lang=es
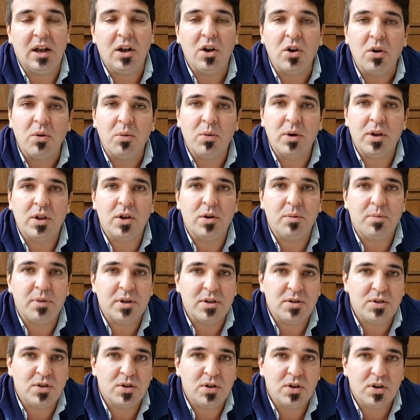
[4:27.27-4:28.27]
los buenos
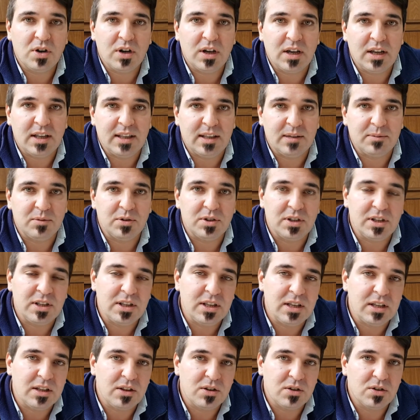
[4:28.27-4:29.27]
precios que estamos
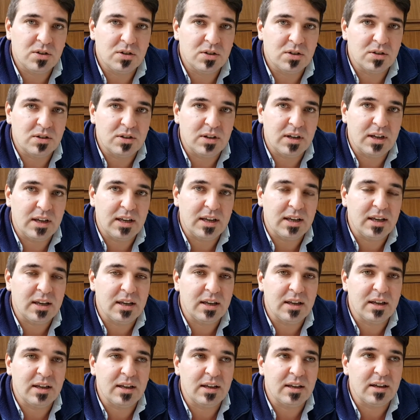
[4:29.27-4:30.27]
teniendo eh,
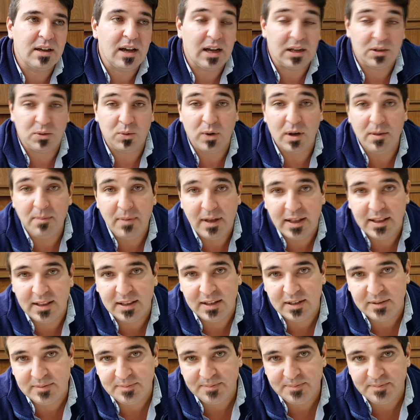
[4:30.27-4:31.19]
actualmente.